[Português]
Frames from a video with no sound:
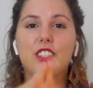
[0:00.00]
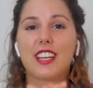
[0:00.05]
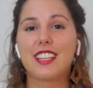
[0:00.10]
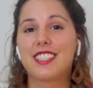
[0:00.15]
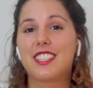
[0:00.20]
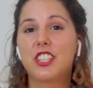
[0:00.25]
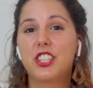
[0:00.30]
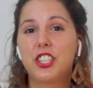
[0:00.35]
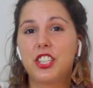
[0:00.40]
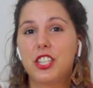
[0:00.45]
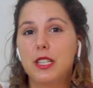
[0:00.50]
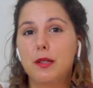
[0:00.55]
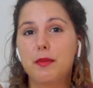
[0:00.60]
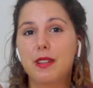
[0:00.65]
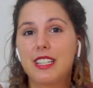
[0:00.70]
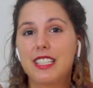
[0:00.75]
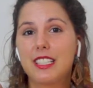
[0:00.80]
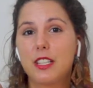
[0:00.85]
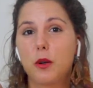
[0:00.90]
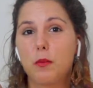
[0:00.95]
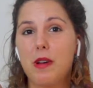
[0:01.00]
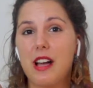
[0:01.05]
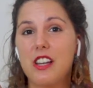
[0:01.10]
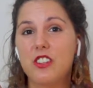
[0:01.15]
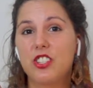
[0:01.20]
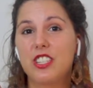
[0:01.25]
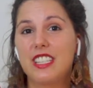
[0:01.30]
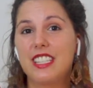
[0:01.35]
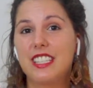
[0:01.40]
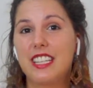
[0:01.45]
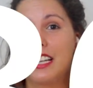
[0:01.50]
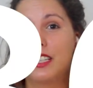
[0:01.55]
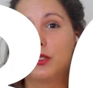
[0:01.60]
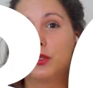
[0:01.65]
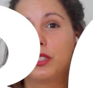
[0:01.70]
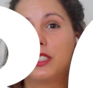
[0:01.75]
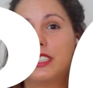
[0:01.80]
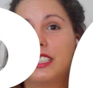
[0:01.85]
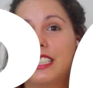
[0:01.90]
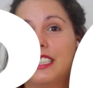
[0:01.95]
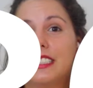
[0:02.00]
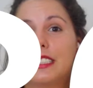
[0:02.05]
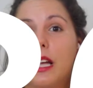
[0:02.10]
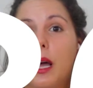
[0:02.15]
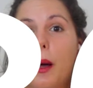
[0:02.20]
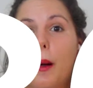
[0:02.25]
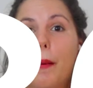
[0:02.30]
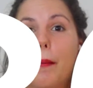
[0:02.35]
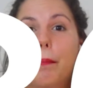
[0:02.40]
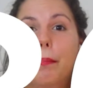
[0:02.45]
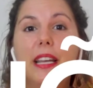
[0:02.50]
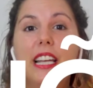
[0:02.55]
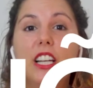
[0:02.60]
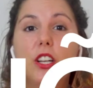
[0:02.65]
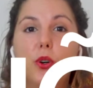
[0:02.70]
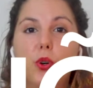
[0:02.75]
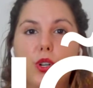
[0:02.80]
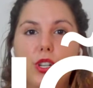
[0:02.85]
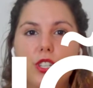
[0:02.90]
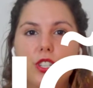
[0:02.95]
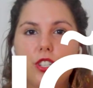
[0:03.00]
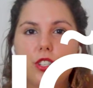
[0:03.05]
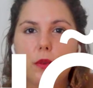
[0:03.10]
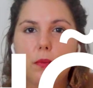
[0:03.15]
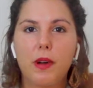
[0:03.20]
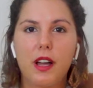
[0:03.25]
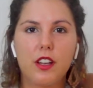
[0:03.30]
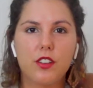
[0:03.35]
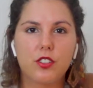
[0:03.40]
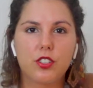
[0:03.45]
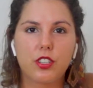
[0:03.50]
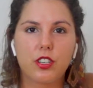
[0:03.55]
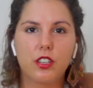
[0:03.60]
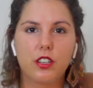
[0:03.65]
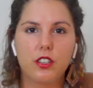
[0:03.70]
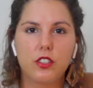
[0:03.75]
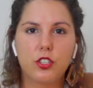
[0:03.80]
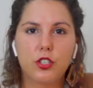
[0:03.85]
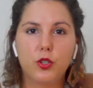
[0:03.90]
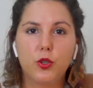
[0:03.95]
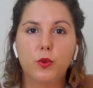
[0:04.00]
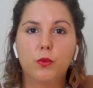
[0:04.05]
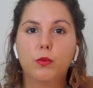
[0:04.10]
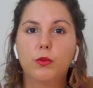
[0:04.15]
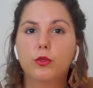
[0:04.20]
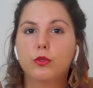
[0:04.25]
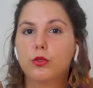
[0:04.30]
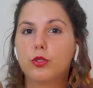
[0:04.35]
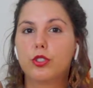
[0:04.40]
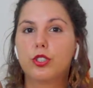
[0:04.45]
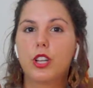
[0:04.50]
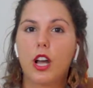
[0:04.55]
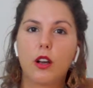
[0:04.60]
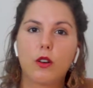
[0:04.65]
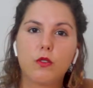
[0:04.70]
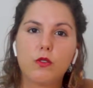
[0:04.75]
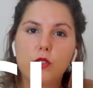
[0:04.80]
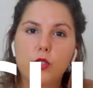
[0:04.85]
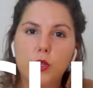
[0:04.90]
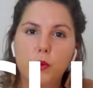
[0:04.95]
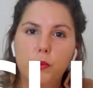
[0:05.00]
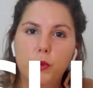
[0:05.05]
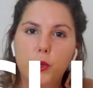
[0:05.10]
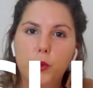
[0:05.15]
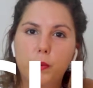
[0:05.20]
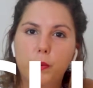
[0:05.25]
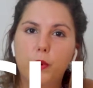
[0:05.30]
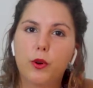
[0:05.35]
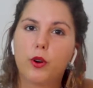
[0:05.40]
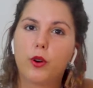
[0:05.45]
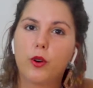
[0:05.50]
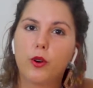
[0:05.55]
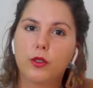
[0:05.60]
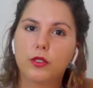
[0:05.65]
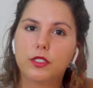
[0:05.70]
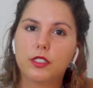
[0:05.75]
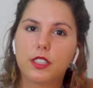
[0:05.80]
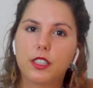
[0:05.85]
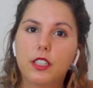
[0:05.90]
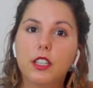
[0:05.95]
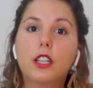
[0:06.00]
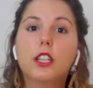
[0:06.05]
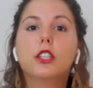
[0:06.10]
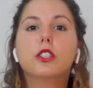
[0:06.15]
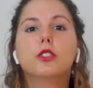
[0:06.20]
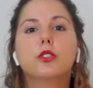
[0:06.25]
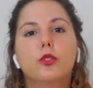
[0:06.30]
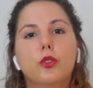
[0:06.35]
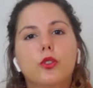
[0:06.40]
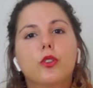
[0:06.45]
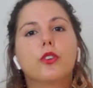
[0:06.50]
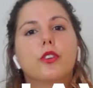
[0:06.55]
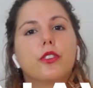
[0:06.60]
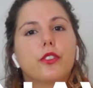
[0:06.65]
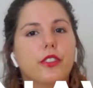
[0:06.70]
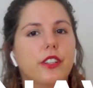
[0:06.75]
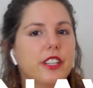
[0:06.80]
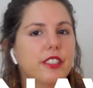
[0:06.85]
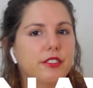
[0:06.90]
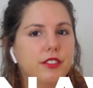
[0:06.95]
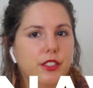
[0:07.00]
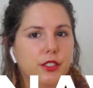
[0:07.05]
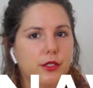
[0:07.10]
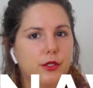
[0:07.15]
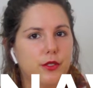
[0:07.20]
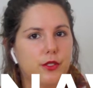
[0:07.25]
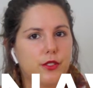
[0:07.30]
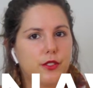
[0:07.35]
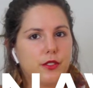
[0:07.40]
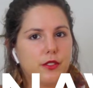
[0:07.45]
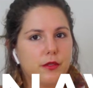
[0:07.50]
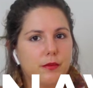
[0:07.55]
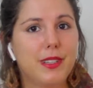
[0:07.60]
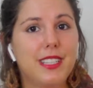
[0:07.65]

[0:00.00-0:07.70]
Já se estima que são mais de 130 bilhões de máscaras que o mundo já consumiu por conta do coronavírus.